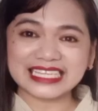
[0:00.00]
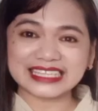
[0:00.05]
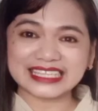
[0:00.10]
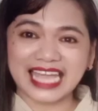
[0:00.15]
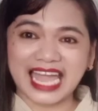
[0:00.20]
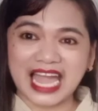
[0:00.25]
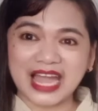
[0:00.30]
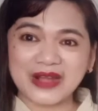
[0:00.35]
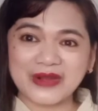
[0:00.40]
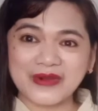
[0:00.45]
ng
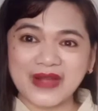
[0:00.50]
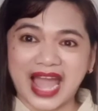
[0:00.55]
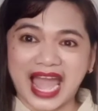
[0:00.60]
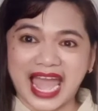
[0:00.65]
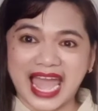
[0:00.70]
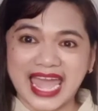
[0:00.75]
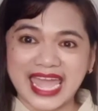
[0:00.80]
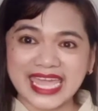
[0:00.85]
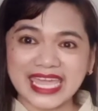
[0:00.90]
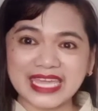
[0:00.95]
tao
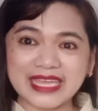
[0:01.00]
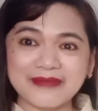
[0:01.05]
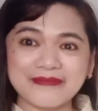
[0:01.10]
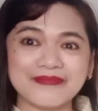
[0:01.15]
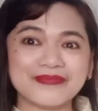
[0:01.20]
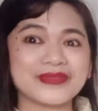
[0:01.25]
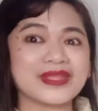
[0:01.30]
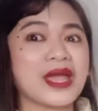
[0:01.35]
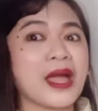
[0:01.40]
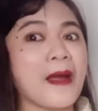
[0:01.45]
ay
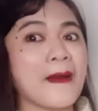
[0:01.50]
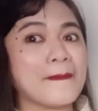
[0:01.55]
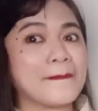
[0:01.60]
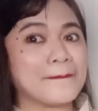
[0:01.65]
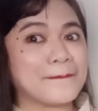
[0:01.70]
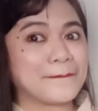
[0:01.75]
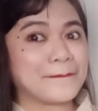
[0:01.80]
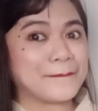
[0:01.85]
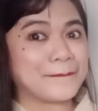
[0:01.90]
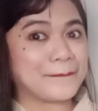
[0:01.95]

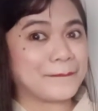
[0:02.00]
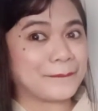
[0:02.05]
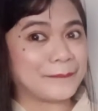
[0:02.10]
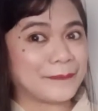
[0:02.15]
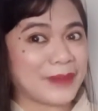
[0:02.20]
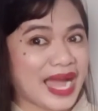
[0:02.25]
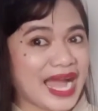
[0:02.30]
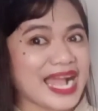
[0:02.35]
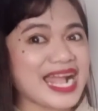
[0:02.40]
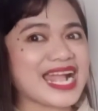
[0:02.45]

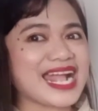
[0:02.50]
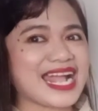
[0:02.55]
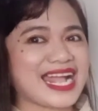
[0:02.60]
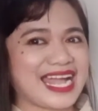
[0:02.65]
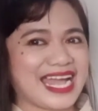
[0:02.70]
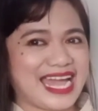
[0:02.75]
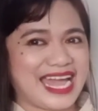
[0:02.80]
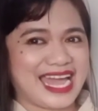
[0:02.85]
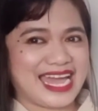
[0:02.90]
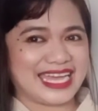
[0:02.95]

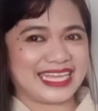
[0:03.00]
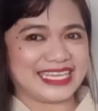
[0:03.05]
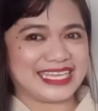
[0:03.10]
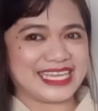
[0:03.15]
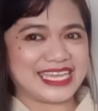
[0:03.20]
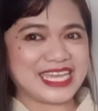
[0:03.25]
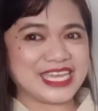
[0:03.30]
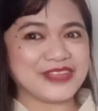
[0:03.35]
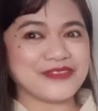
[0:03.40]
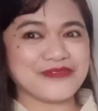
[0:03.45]

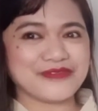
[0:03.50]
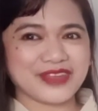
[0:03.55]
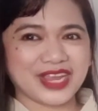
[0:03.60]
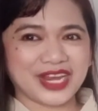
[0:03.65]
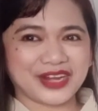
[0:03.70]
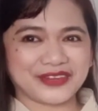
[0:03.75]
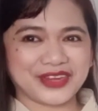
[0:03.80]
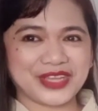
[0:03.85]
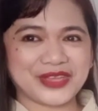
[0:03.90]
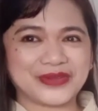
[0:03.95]
pagkain.
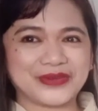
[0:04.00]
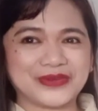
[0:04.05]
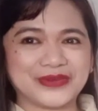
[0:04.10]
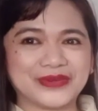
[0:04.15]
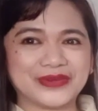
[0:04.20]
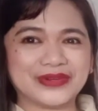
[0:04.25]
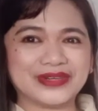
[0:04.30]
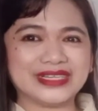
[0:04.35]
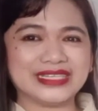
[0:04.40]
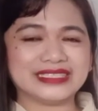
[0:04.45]
Very
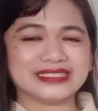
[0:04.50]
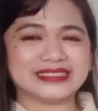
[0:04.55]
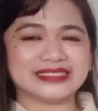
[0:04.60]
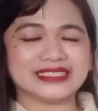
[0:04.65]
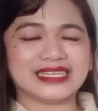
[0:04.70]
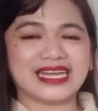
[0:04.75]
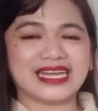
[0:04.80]
good.